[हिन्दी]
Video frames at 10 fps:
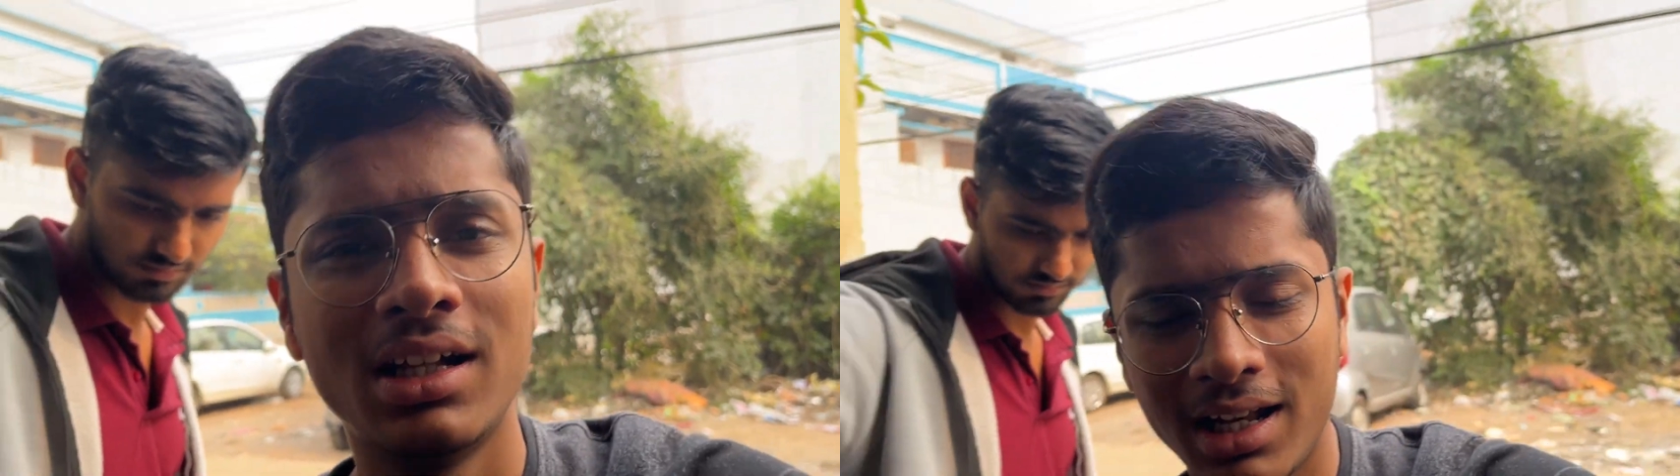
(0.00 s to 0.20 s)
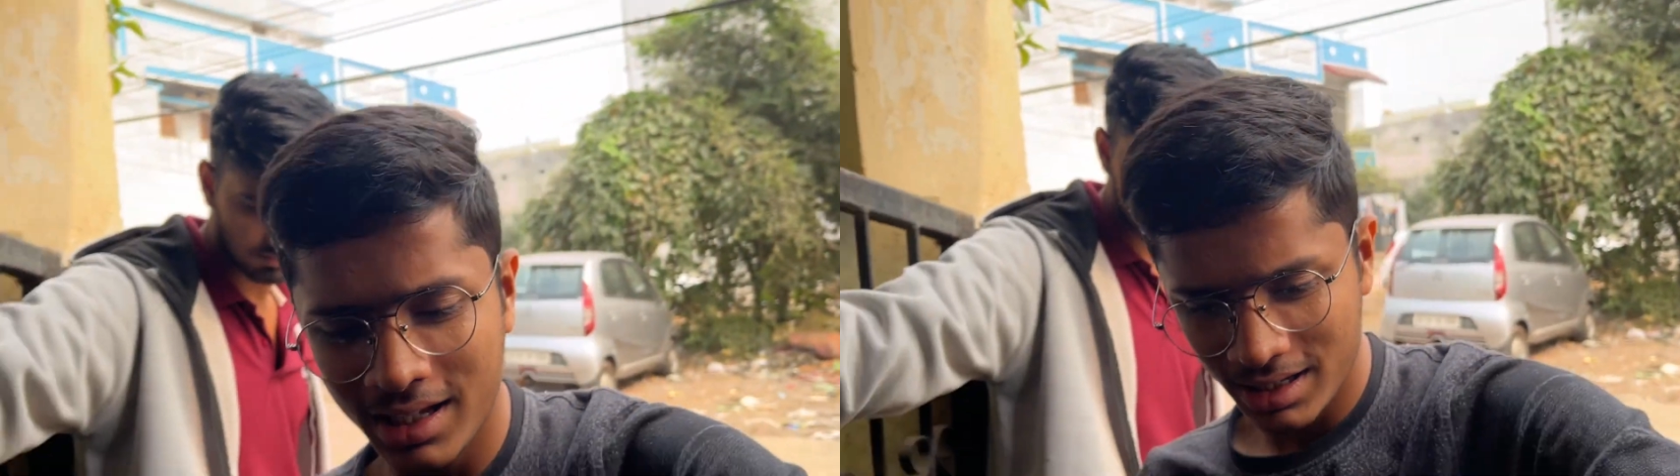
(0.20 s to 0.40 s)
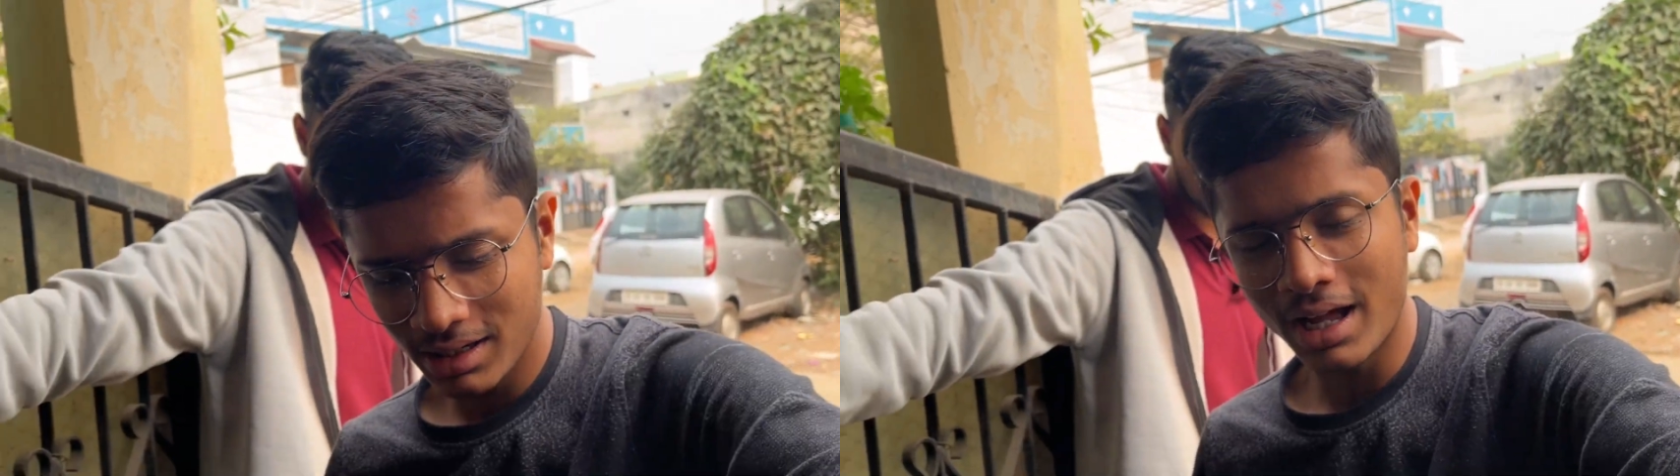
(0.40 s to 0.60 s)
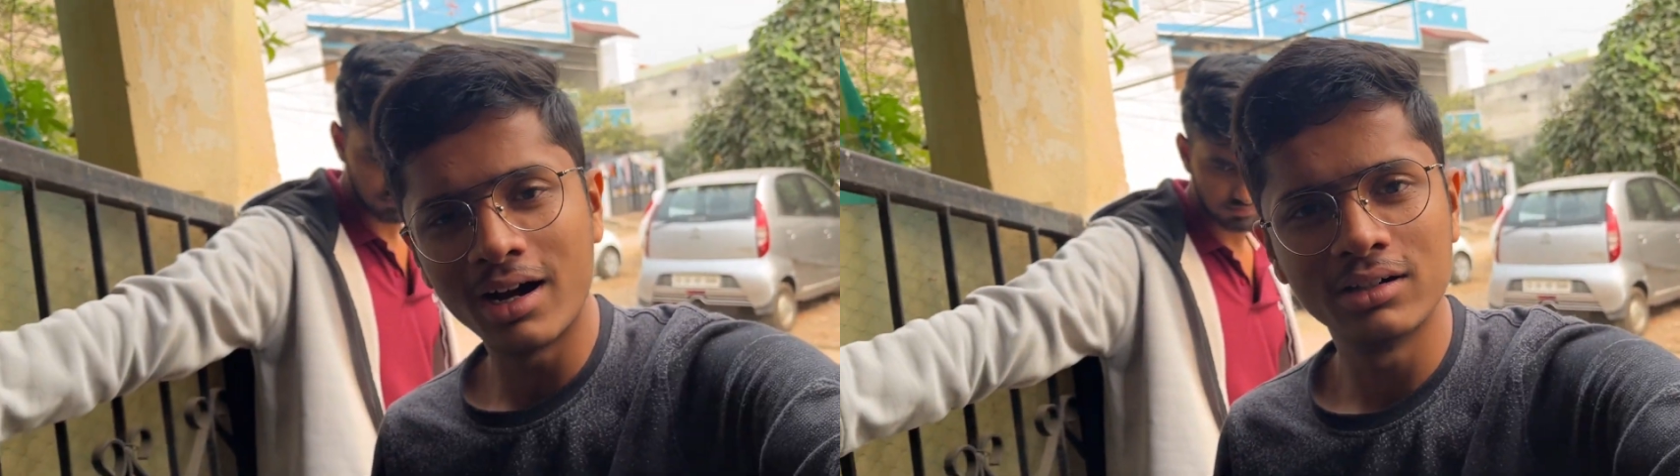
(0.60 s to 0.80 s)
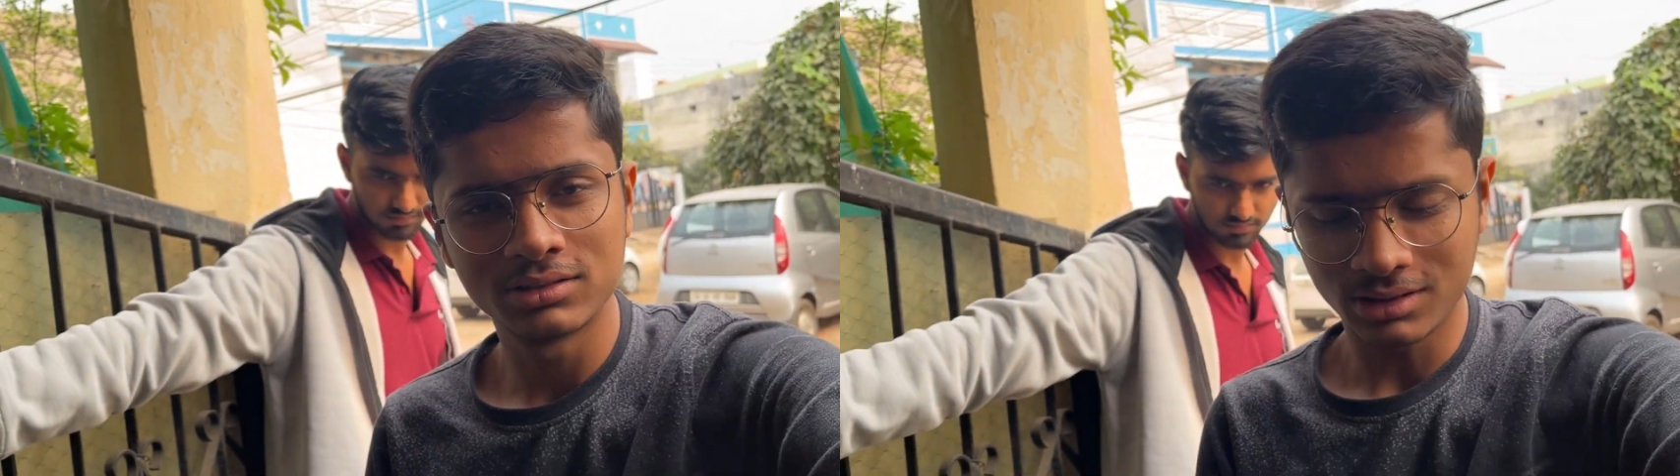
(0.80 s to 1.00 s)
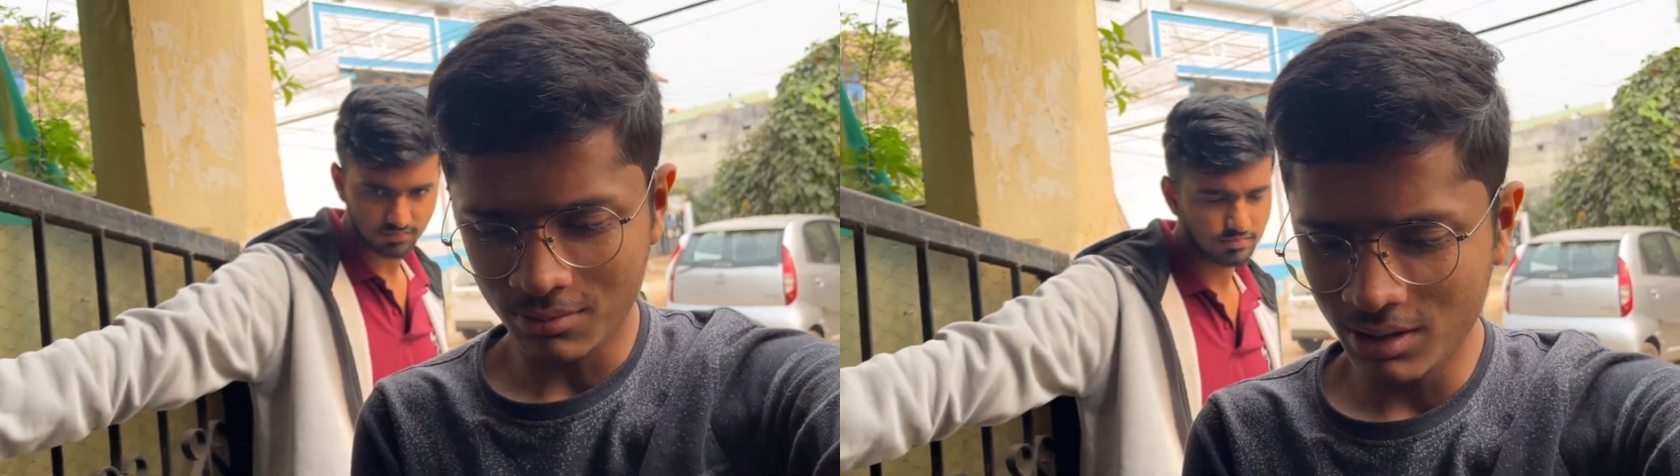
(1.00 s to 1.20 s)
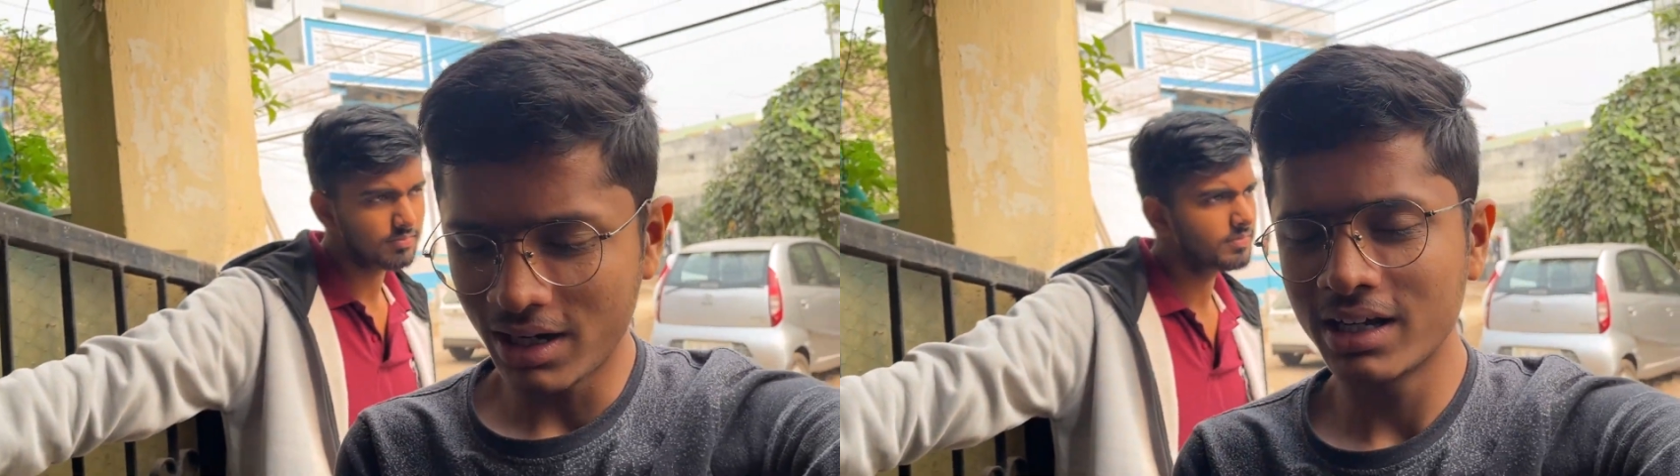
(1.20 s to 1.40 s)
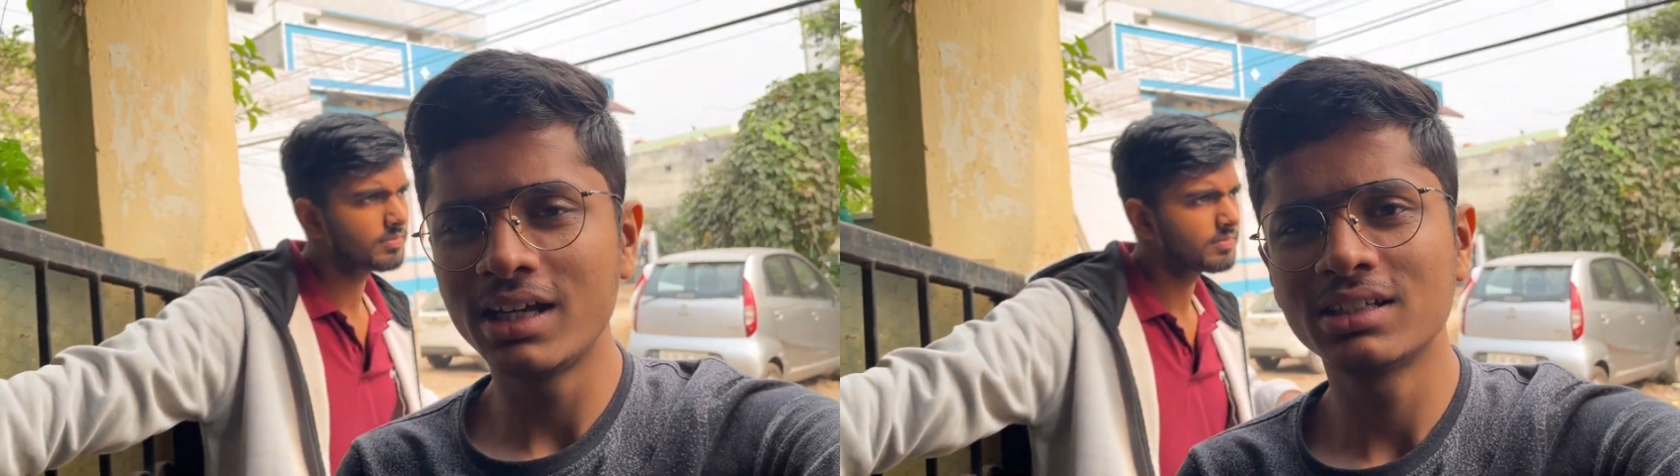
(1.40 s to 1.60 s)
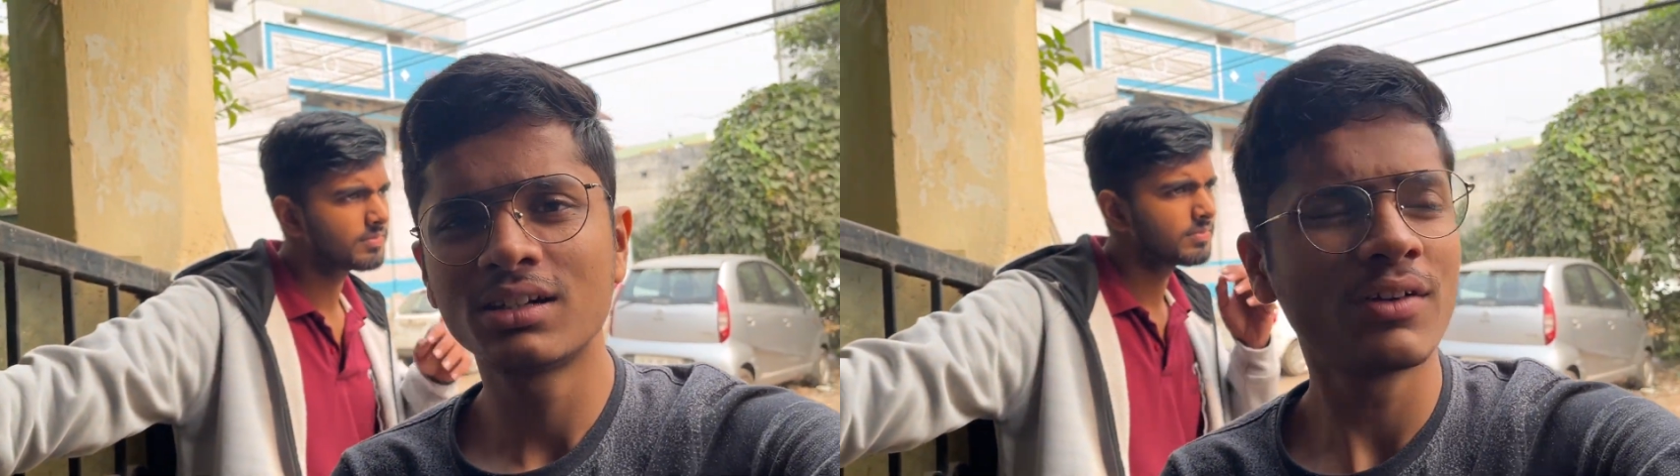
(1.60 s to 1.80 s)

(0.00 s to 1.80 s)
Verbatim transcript: लेकिन अभी लगी है सिर्फ